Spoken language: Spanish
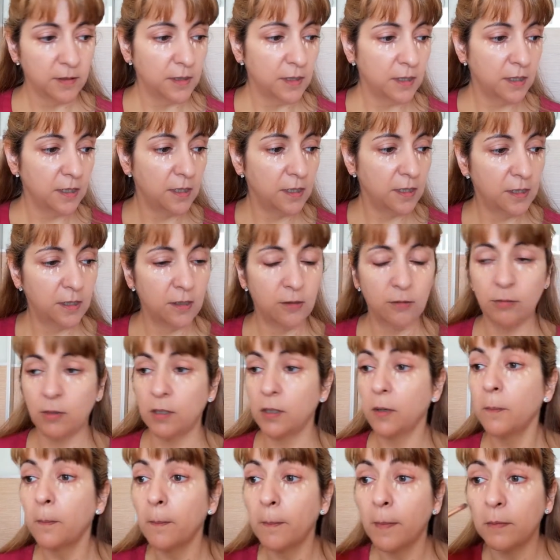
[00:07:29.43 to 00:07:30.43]
Y
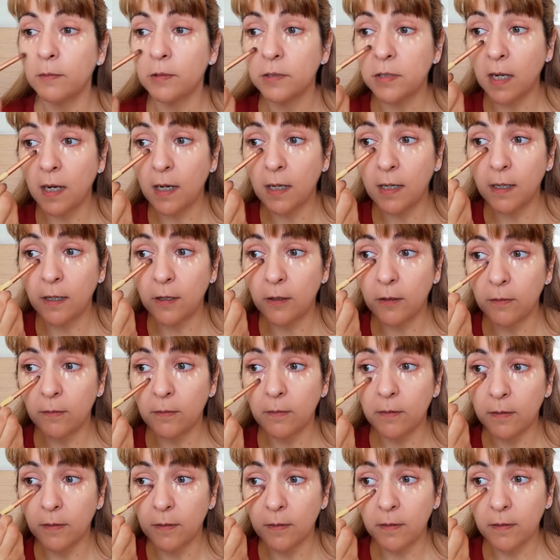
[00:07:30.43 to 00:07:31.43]
bueno, vamos al lío.
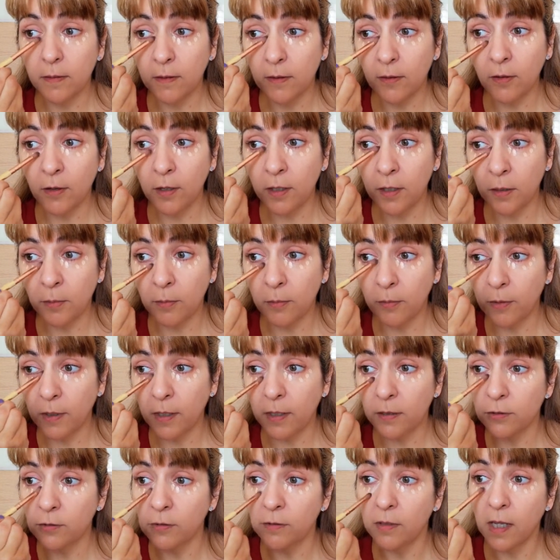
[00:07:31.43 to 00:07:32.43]
Hoy no me voy
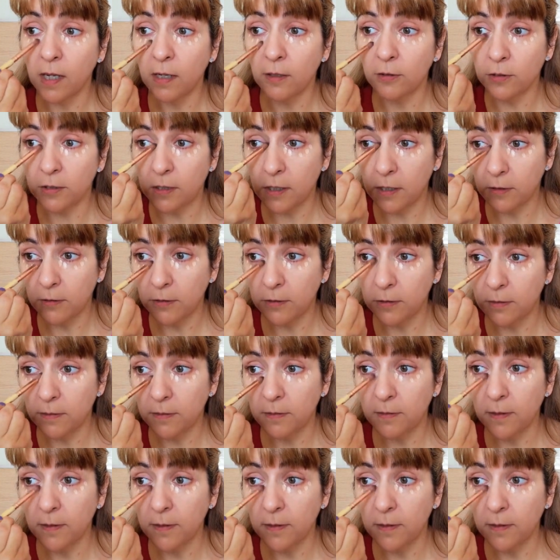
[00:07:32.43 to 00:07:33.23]
a ensuciar los dedos,